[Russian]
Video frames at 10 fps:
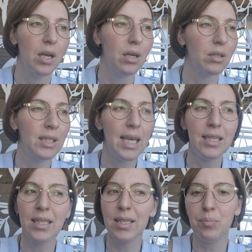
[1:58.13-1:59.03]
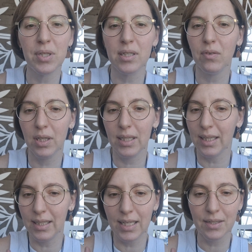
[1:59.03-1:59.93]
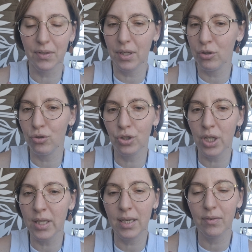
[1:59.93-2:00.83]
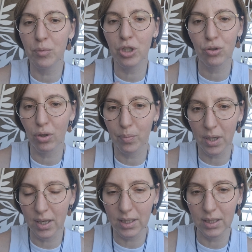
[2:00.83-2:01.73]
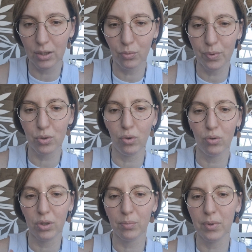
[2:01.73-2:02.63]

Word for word: Э, я не записывала тогда свои ощущения и вообще, что я проходила. Ну, поскольку это